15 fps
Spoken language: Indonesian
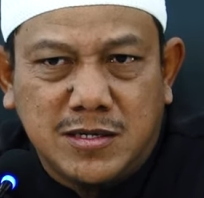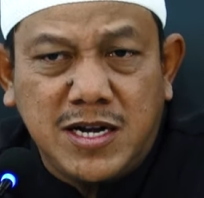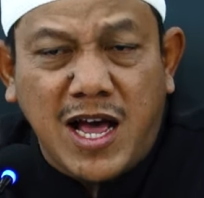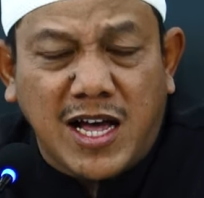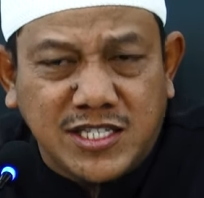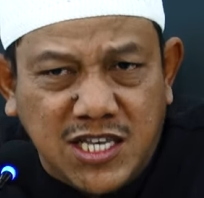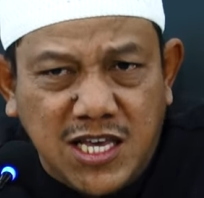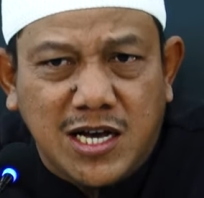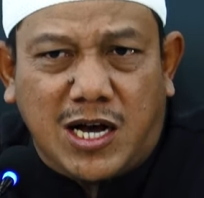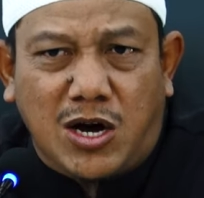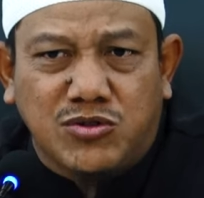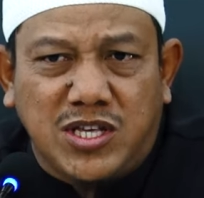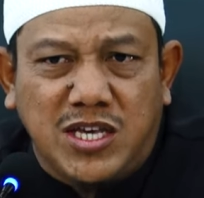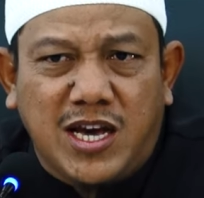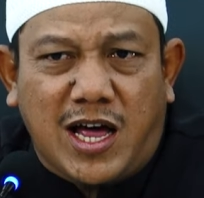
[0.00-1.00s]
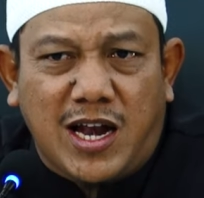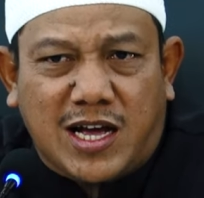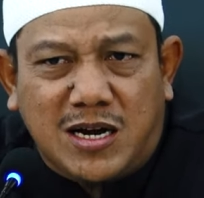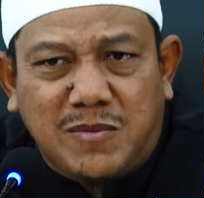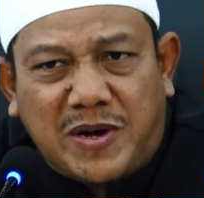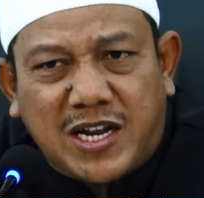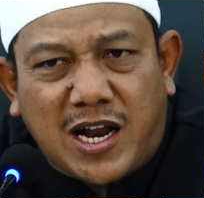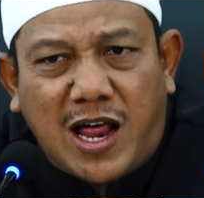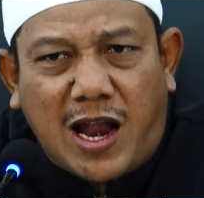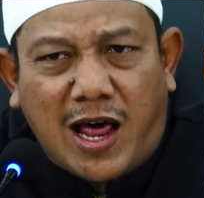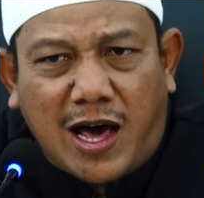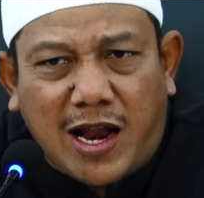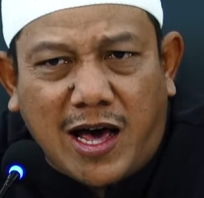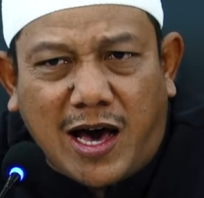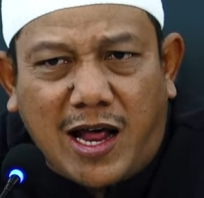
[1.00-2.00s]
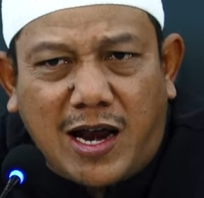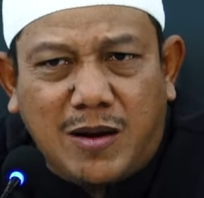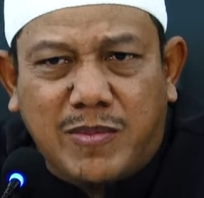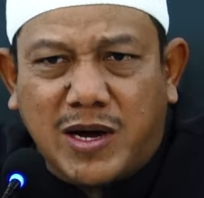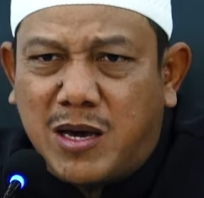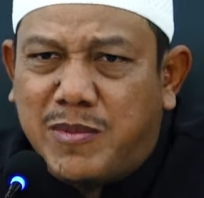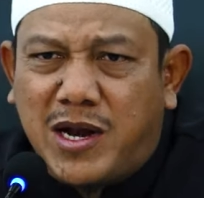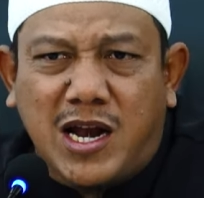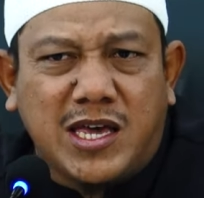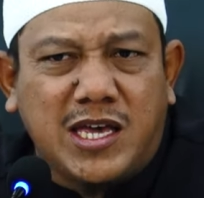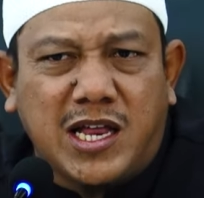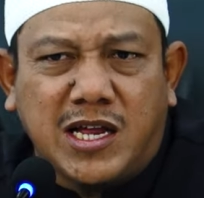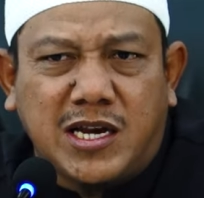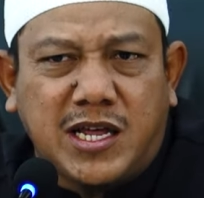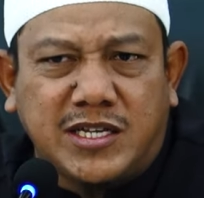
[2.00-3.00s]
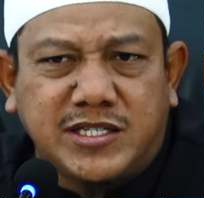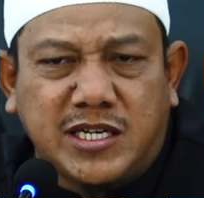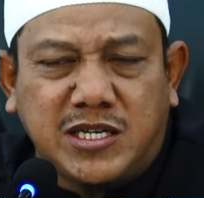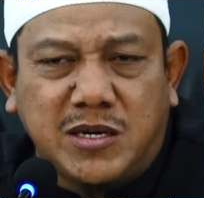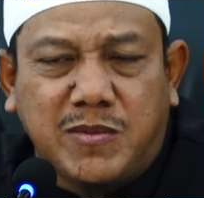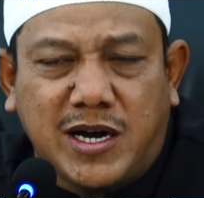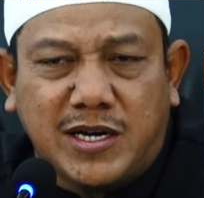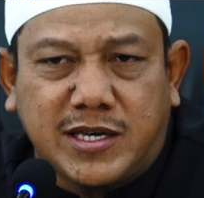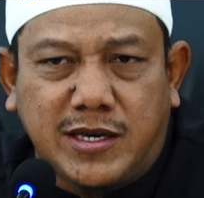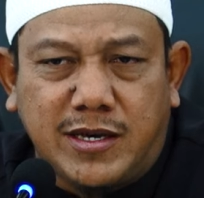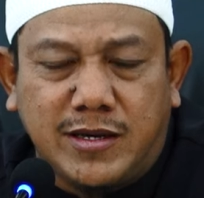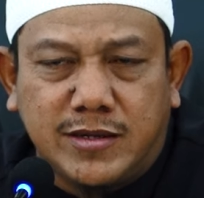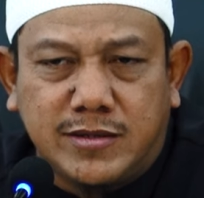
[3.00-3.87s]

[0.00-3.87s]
Nasi yang kau tinggalkan padahal halal, bagaimana lagi dengan, dengan caci maki?